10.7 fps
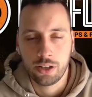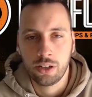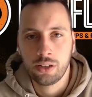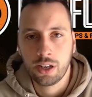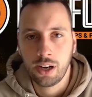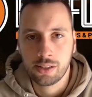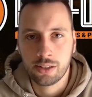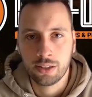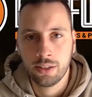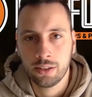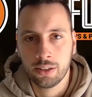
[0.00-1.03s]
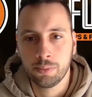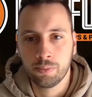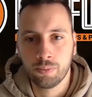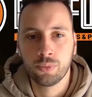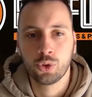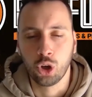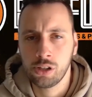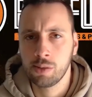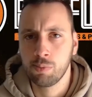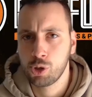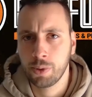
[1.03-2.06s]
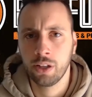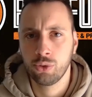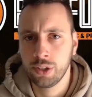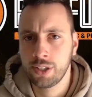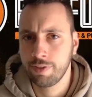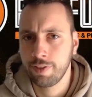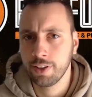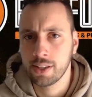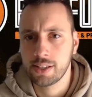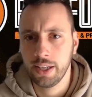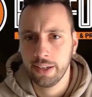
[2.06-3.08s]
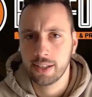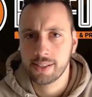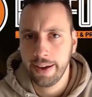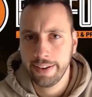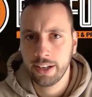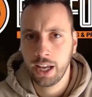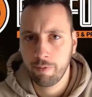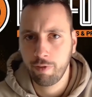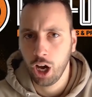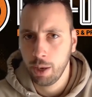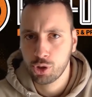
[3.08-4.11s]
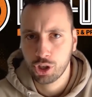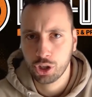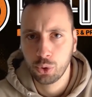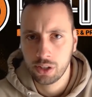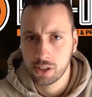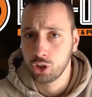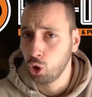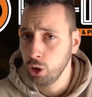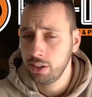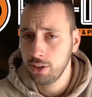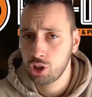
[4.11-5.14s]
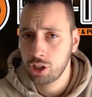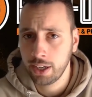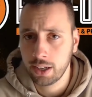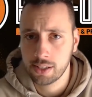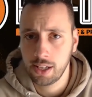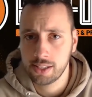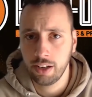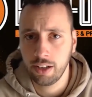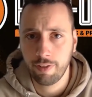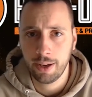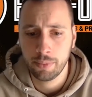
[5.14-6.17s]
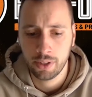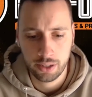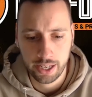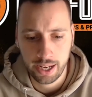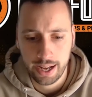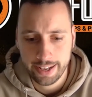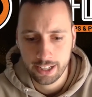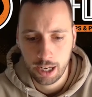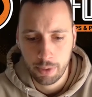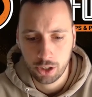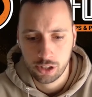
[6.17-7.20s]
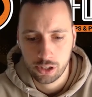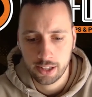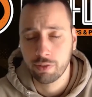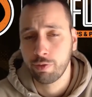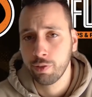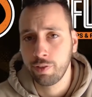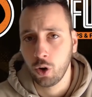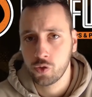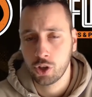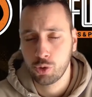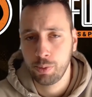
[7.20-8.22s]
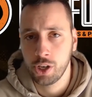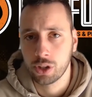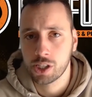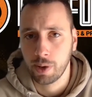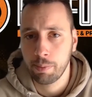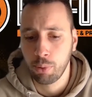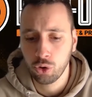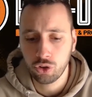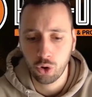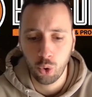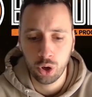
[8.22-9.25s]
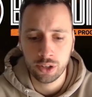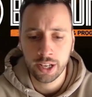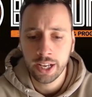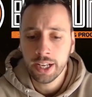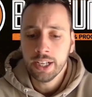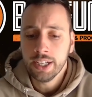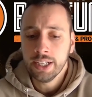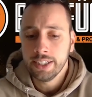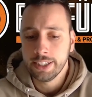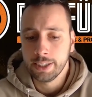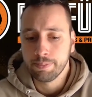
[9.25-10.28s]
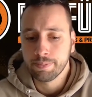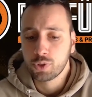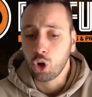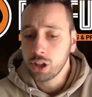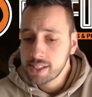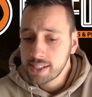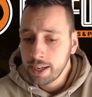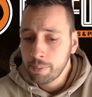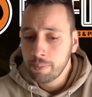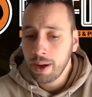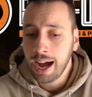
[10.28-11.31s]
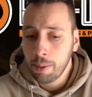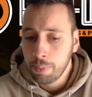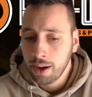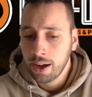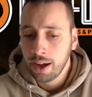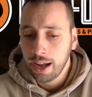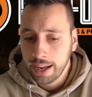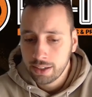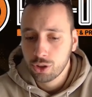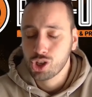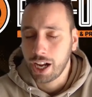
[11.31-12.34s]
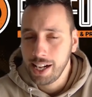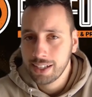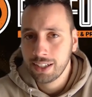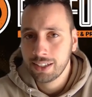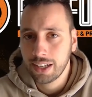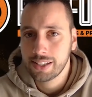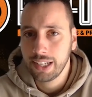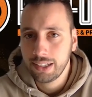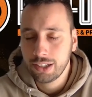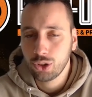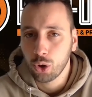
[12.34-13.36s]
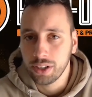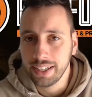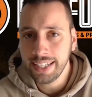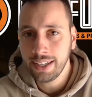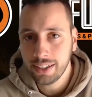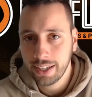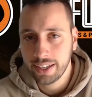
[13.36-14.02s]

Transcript: Richtig, Carsten. Ähm, trotzdem muss man natürlich differenzieren, dass Heidenheim vor heimischer Kulisse deutlich stärker ist als in der Fremde. Ja, Heidenheim hat aus den letzten fünf Auswärtsspielen nur zwei Punkte geholt. Ähm, trotzdem aber hat Schalke tatsächlich noch nie